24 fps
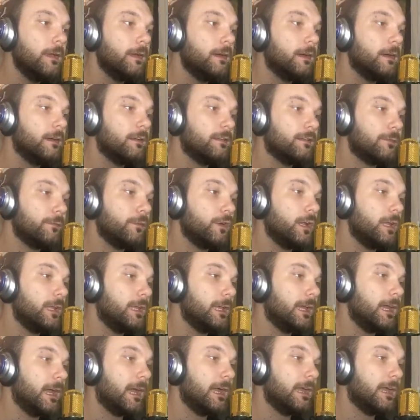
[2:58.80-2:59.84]
eh, se
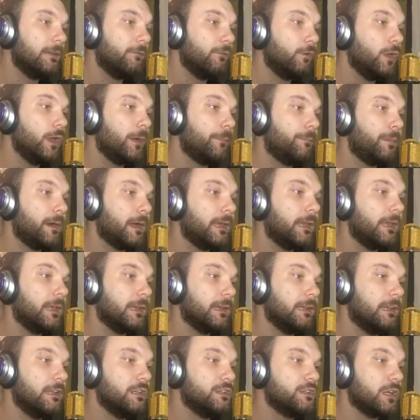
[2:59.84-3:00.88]
volete anche voi
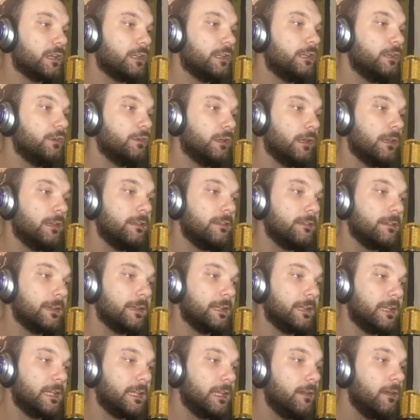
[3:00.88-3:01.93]
apparire nel giardino degli
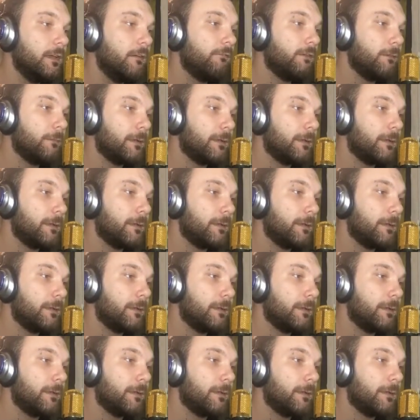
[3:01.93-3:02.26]
iscritti, vi